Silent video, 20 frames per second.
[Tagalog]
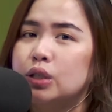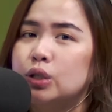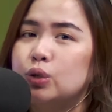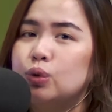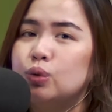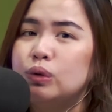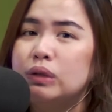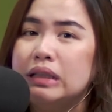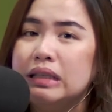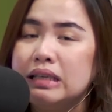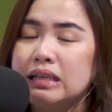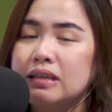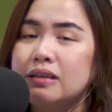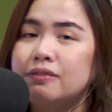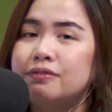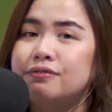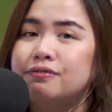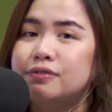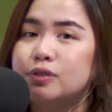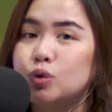To
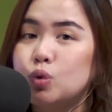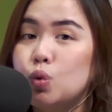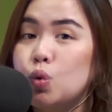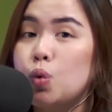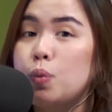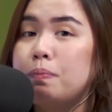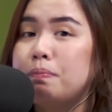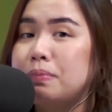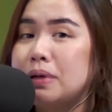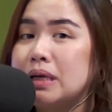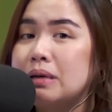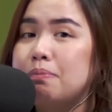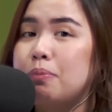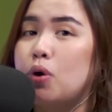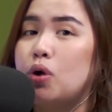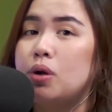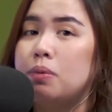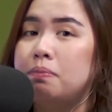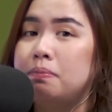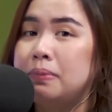leave two
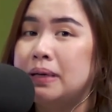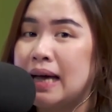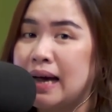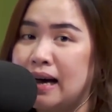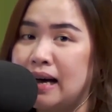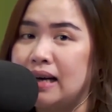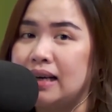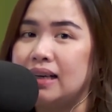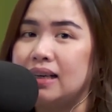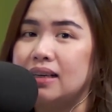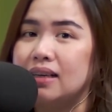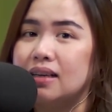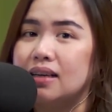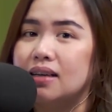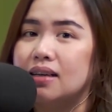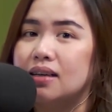people behind.